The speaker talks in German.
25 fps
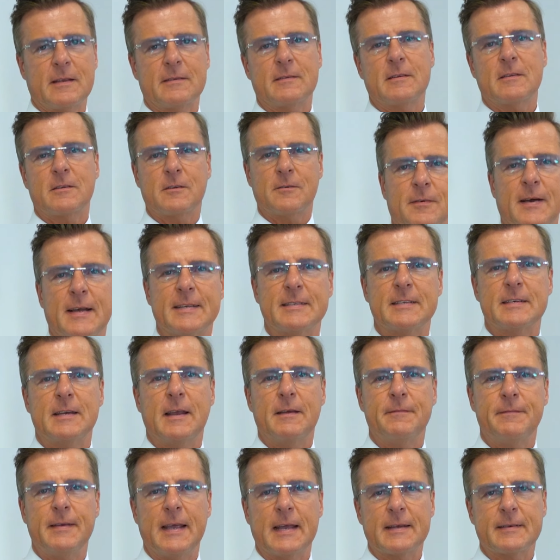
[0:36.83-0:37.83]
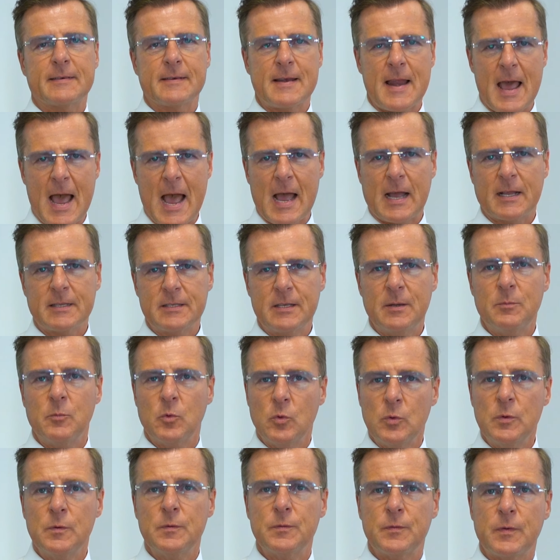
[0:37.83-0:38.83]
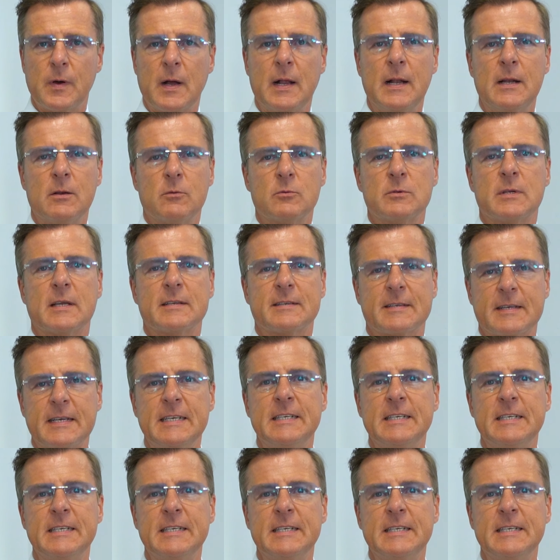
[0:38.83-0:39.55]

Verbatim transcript: Das ist quasi der Wert nach dem Unfall und das